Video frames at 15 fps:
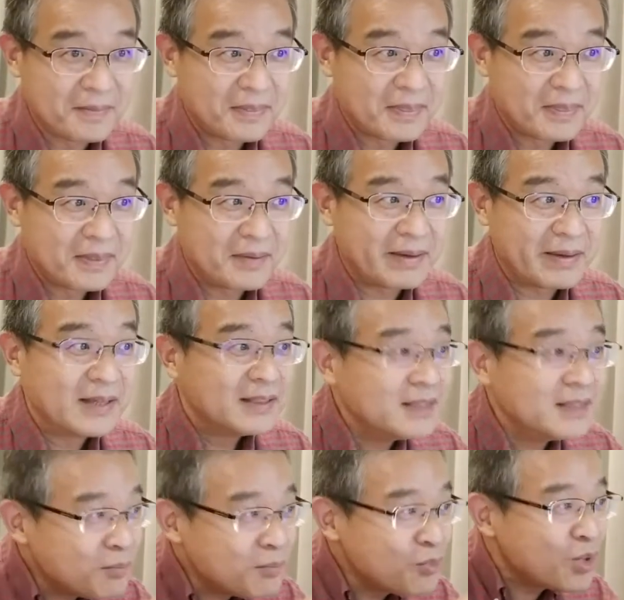对吧？你
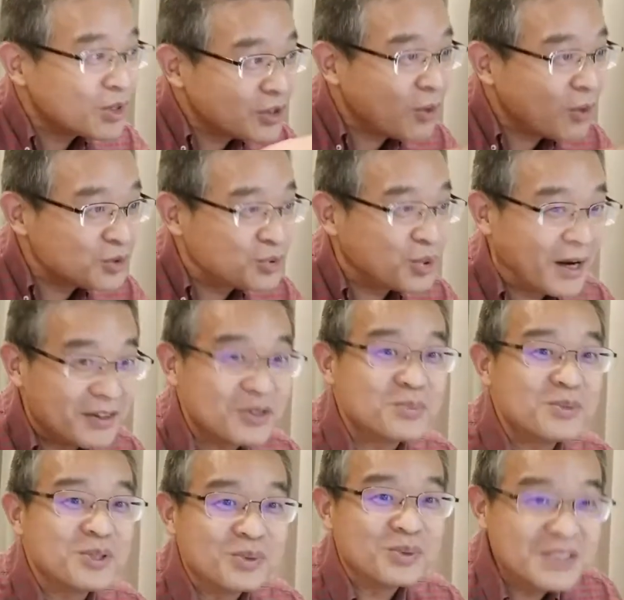连磨刀的权利都
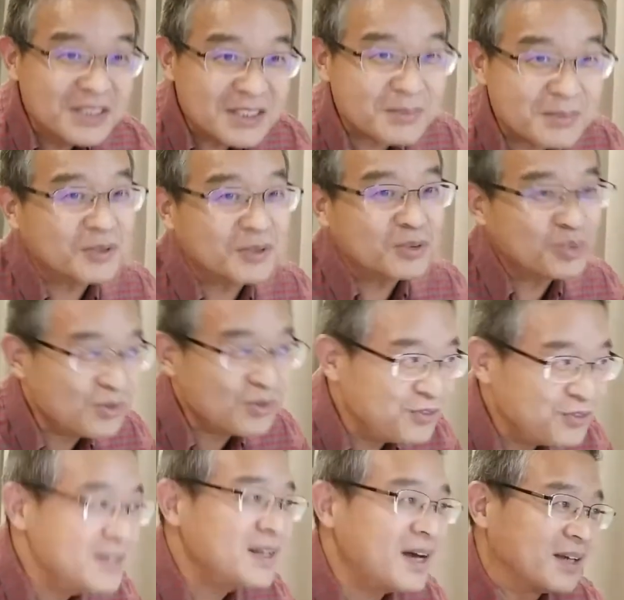没有，你怎么能多
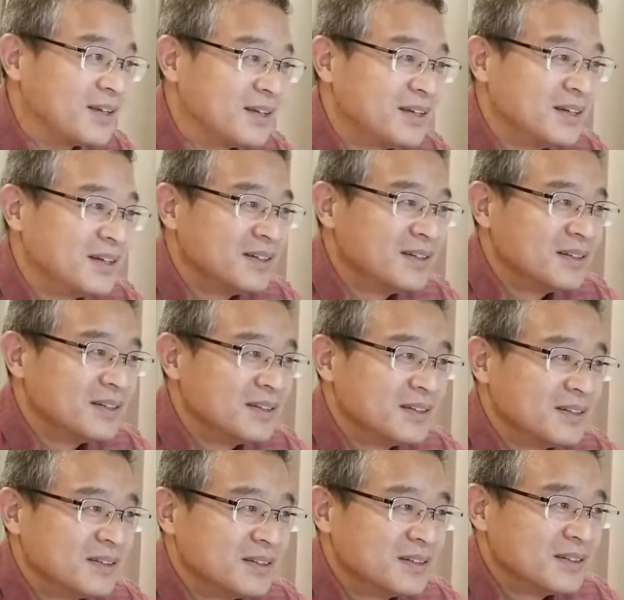分呢？
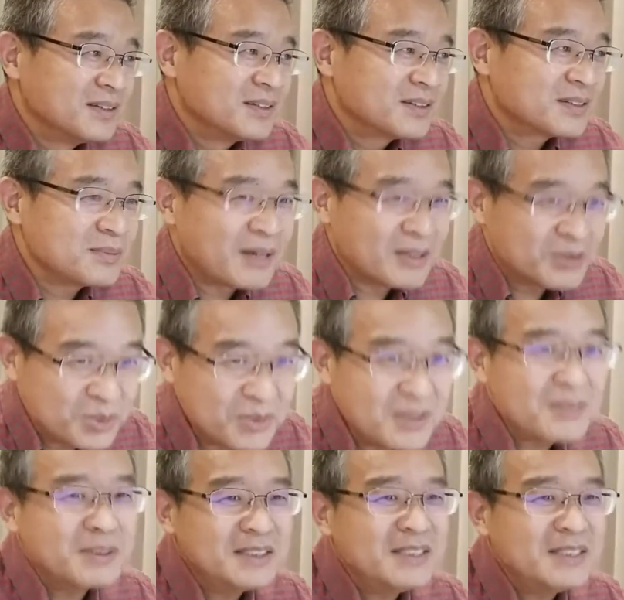是吧，兄弟
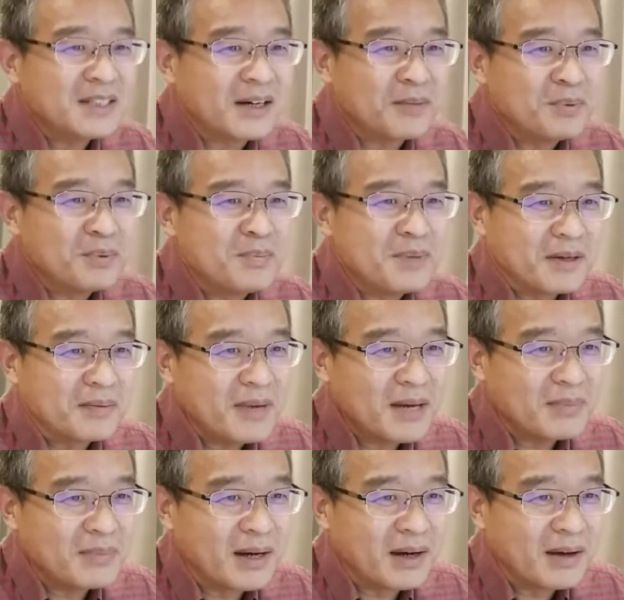们一点不明白
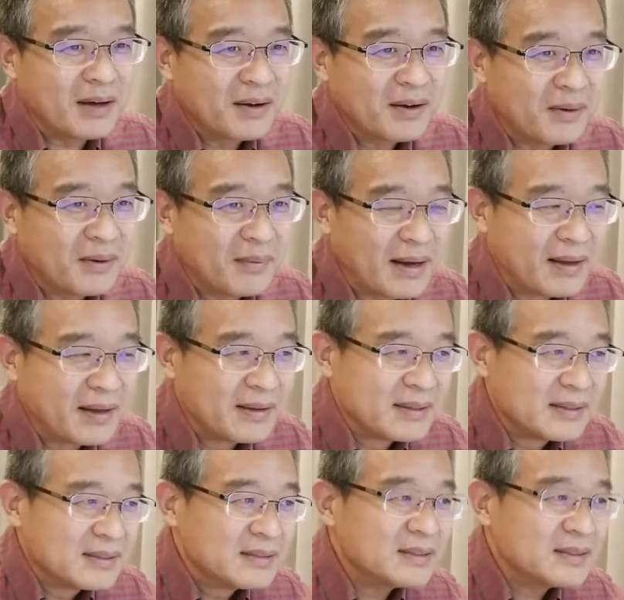吗？好吧。
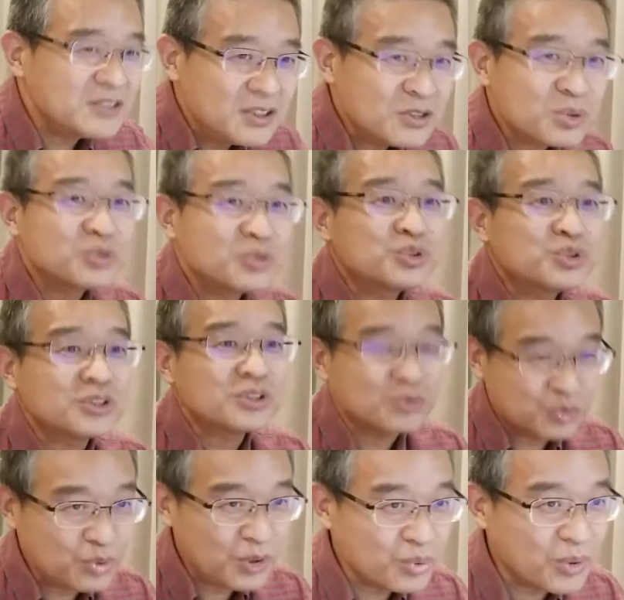那你说是
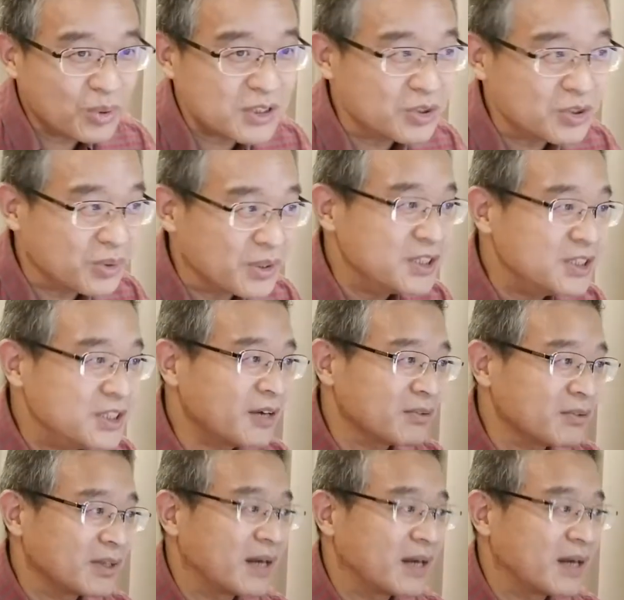最多是有人向着的，